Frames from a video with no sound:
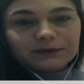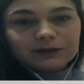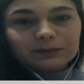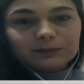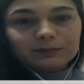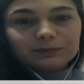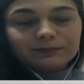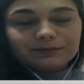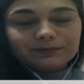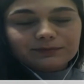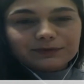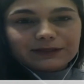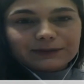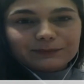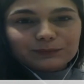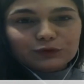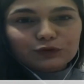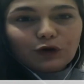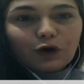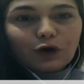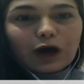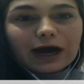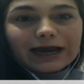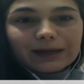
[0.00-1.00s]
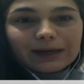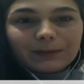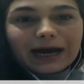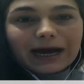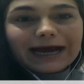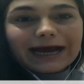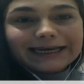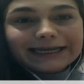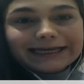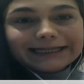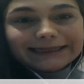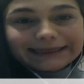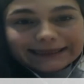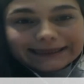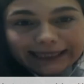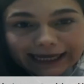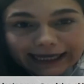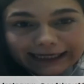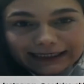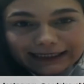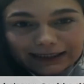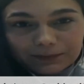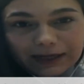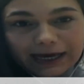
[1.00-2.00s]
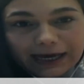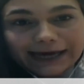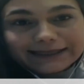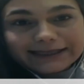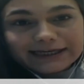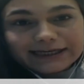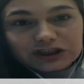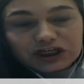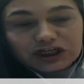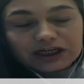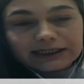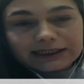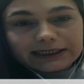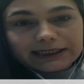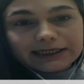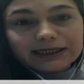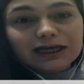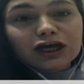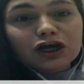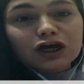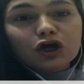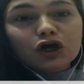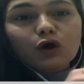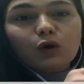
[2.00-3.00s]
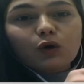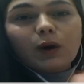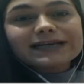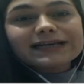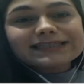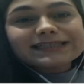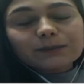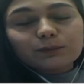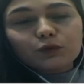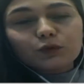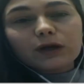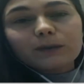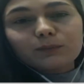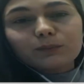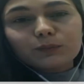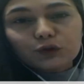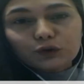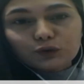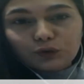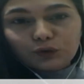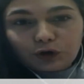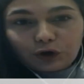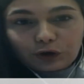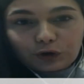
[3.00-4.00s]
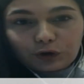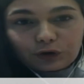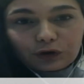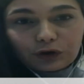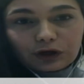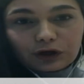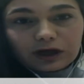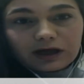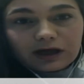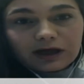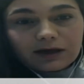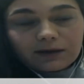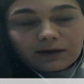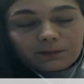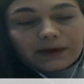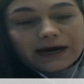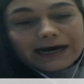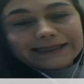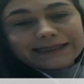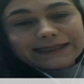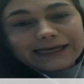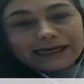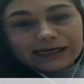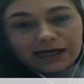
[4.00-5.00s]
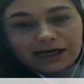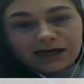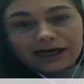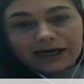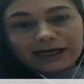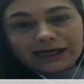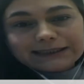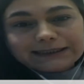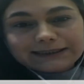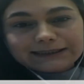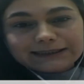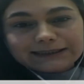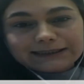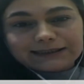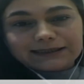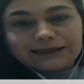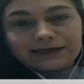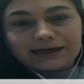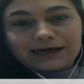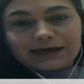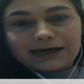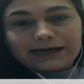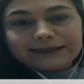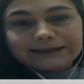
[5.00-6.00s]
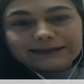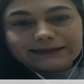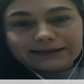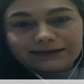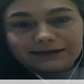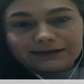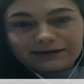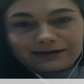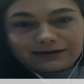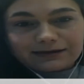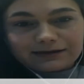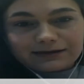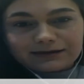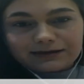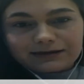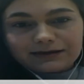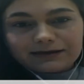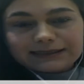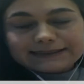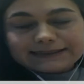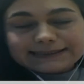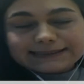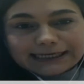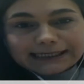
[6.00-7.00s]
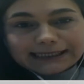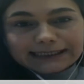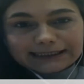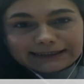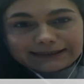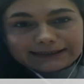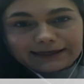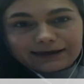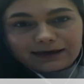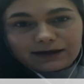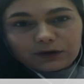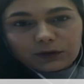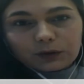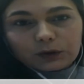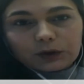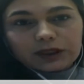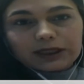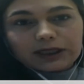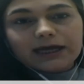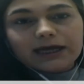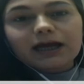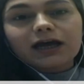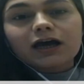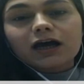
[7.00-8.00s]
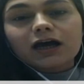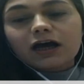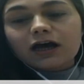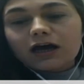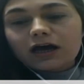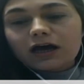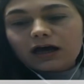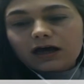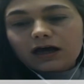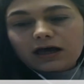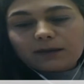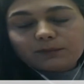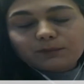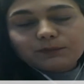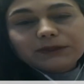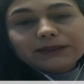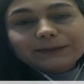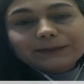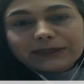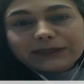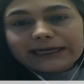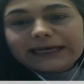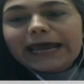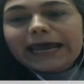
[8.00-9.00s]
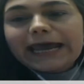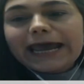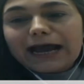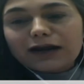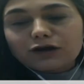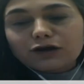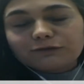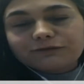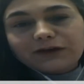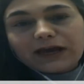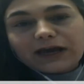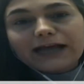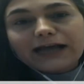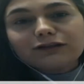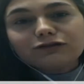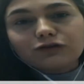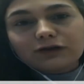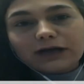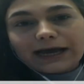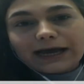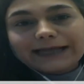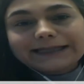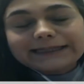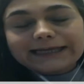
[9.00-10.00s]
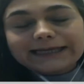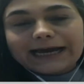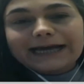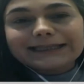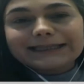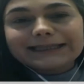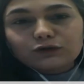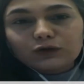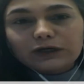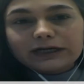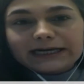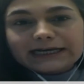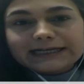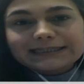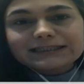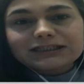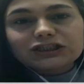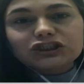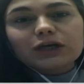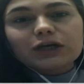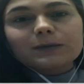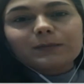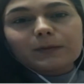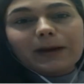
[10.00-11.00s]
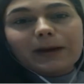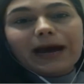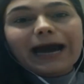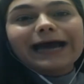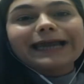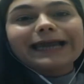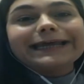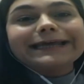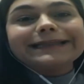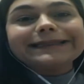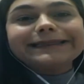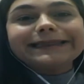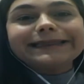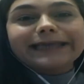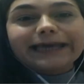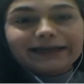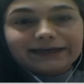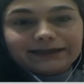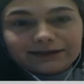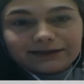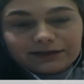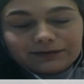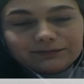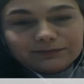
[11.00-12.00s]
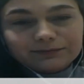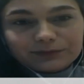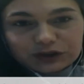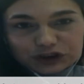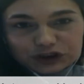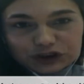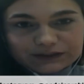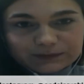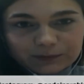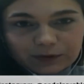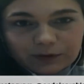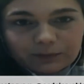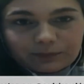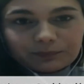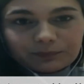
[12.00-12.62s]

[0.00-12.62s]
بيروحوا على محلات تانية بهذا الجنين وحسب وين بيروحوا بعدين عند عند السيده اوكي بنلاقي انه في عنده عندها هدول الانسجه بمحلات تانية بجسمها